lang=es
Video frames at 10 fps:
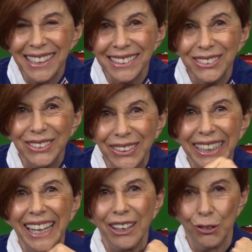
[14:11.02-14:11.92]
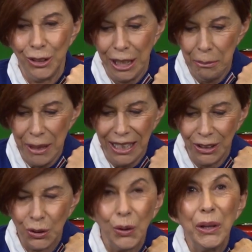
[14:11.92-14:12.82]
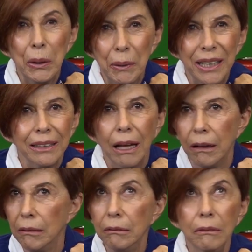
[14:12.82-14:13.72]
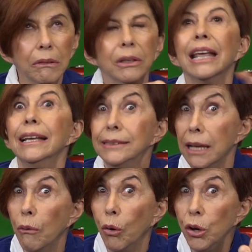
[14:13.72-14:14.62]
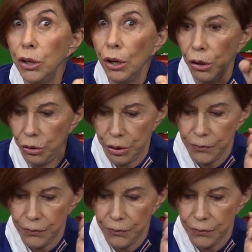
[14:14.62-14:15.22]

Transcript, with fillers: este condimento de verdad. Uy, sabor y olor.